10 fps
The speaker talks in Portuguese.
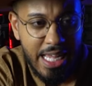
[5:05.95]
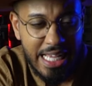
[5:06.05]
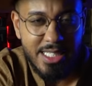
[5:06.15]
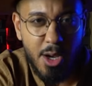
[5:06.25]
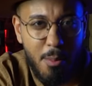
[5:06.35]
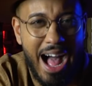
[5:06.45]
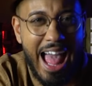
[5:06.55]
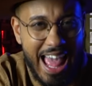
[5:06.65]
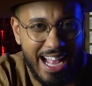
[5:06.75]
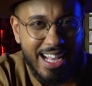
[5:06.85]
Isso é uma
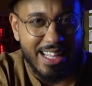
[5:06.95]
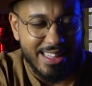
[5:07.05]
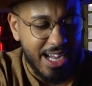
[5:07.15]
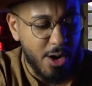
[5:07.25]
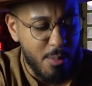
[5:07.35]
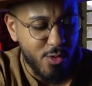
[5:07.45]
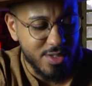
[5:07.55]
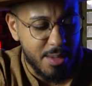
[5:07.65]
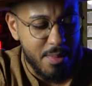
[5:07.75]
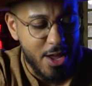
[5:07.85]
regra, tá? É uma
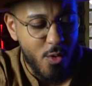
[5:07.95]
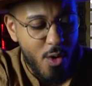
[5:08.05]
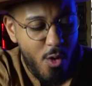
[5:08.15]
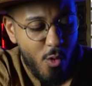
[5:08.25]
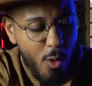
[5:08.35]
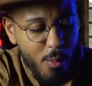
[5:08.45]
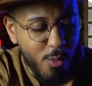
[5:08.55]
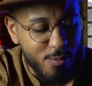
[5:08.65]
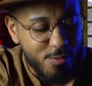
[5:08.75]
coisa meio comum.